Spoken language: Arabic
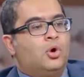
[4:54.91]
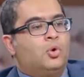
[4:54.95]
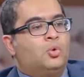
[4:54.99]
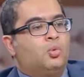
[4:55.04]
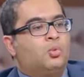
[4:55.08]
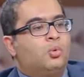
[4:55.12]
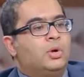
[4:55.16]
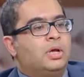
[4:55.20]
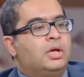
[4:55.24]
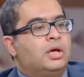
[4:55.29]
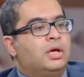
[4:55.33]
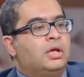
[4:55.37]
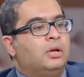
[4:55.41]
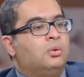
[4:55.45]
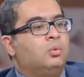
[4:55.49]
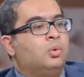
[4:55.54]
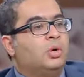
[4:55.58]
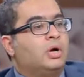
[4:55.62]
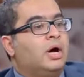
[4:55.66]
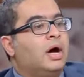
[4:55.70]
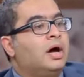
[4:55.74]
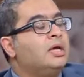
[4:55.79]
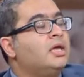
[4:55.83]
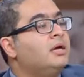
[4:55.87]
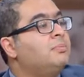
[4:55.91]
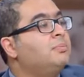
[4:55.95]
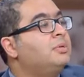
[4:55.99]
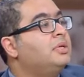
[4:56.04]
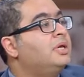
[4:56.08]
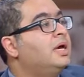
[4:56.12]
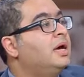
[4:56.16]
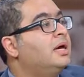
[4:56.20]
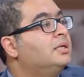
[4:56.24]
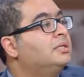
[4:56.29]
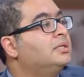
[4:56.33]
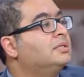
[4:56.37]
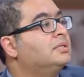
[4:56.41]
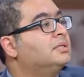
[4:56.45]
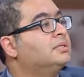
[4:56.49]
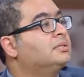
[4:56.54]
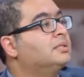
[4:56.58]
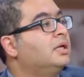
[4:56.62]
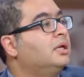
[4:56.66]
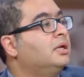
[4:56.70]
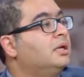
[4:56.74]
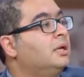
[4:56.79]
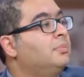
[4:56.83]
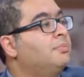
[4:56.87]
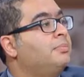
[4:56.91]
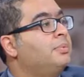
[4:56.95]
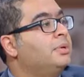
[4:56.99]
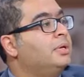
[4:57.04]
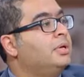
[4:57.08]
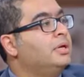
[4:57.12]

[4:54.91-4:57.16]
والوقايه منها تتطلب